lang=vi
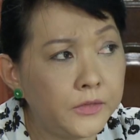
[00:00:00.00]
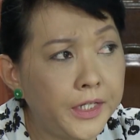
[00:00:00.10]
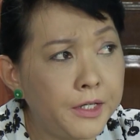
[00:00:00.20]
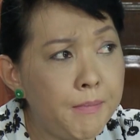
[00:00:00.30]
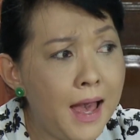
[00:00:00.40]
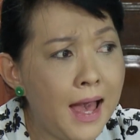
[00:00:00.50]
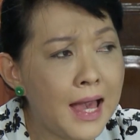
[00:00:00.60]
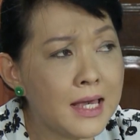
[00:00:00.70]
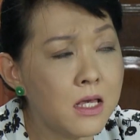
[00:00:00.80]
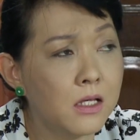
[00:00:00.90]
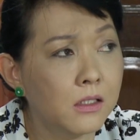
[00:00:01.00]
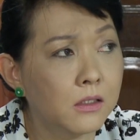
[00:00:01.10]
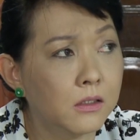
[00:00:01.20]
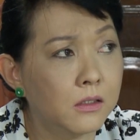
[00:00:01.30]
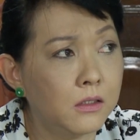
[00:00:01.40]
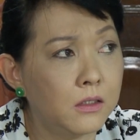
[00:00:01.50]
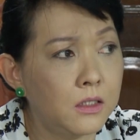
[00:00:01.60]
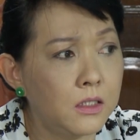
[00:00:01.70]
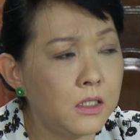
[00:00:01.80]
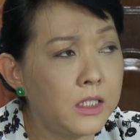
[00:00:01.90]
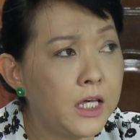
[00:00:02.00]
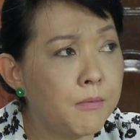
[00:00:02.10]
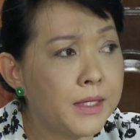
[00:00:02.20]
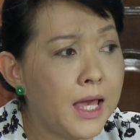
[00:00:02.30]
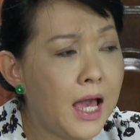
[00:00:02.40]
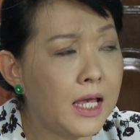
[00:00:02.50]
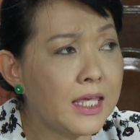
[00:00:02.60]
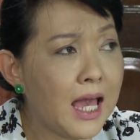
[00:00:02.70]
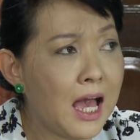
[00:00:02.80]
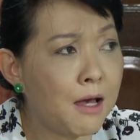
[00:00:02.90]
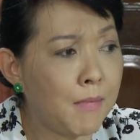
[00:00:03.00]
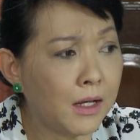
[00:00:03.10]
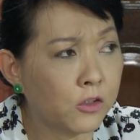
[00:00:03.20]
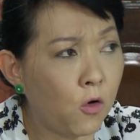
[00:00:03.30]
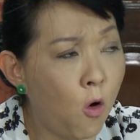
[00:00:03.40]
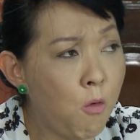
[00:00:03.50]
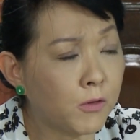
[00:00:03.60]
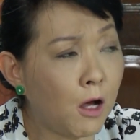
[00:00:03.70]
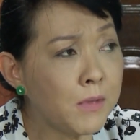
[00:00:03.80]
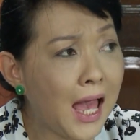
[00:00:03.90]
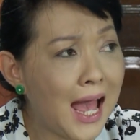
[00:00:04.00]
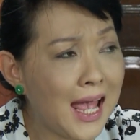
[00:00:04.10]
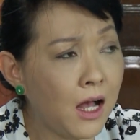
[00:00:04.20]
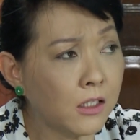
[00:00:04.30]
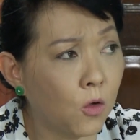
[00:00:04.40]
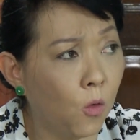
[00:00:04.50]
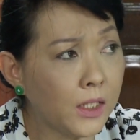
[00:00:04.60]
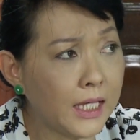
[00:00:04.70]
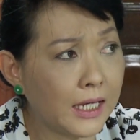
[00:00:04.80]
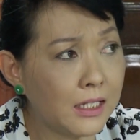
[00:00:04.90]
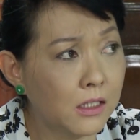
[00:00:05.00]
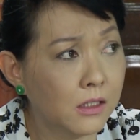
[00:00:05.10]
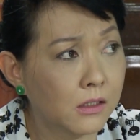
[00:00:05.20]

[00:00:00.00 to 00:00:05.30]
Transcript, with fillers: Cái gì vậy bé hai Cái gì mà về nhà mặc cho ụ một đống với ai ăn hết của vậy